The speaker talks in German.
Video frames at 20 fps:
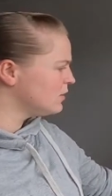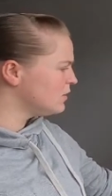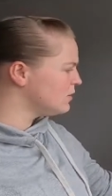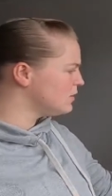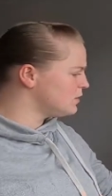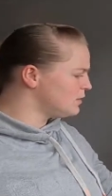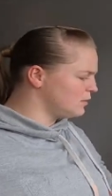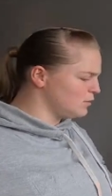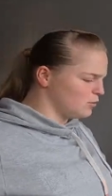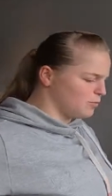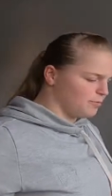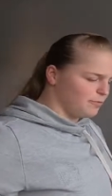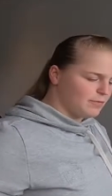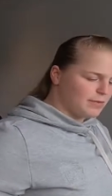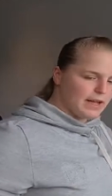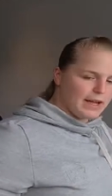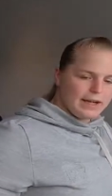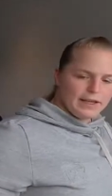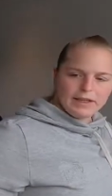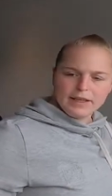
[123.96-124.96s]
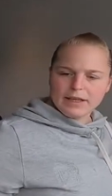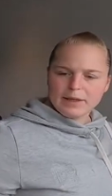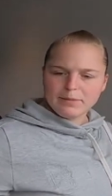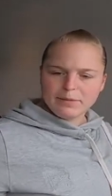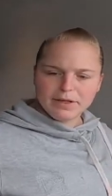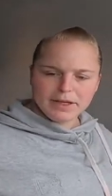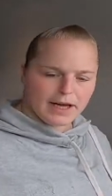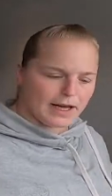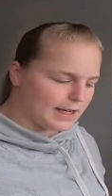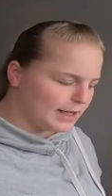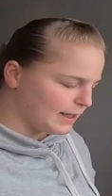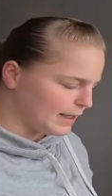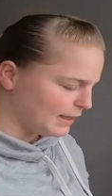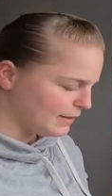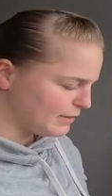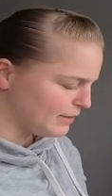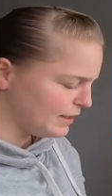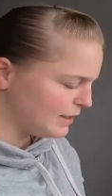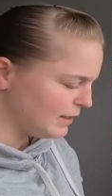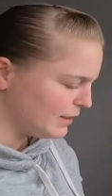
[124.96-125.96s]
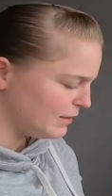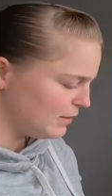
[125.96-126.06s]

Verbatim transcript: So, dann gebe ich alle restlichen